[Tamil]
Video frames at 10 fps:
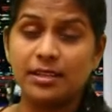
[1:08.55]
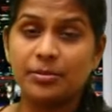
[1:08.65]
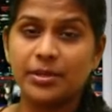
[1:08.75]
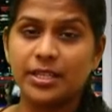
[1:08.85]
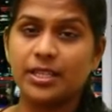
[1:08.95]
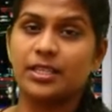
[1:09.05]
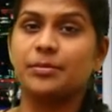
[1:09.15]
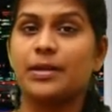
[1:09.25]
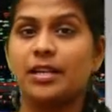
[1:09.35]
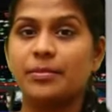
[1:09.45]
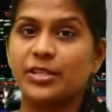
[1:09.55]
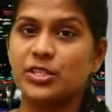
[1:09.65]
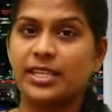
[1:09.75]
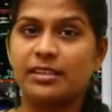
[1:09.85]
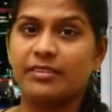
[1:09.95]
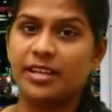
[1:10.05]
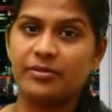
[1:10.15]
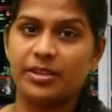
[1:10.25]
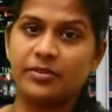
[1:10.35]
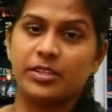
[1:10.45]
திரைப்படங்களுக்கு பல பிரச்சனைகள் வேறு
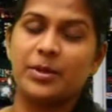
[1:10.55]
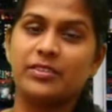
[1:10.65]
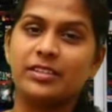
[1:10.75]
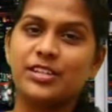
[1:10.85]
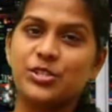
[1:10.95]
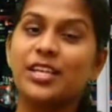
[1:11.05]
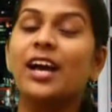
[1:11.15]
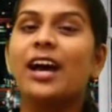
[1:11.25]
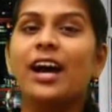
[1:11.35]
வேறு விதமா வந்துருச்சு